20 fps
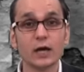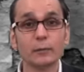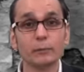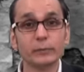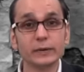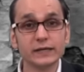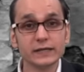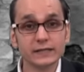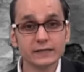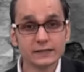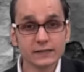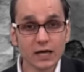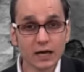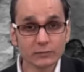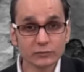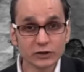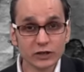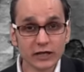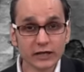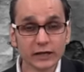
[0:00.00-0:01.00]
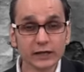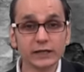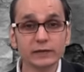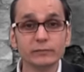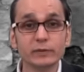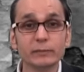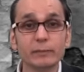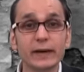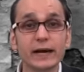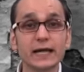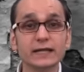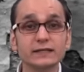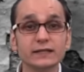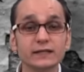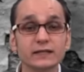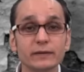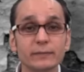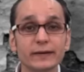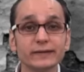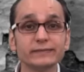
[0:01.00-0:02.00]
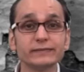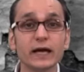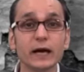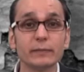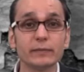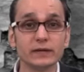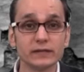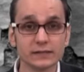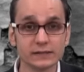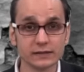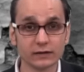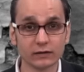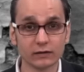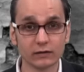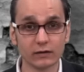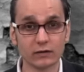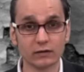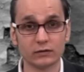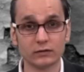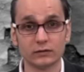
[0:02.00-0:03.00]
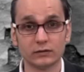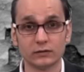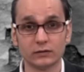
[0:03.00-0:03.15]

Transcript: بنظام شرعي ببلد يتمتع بالاستقرار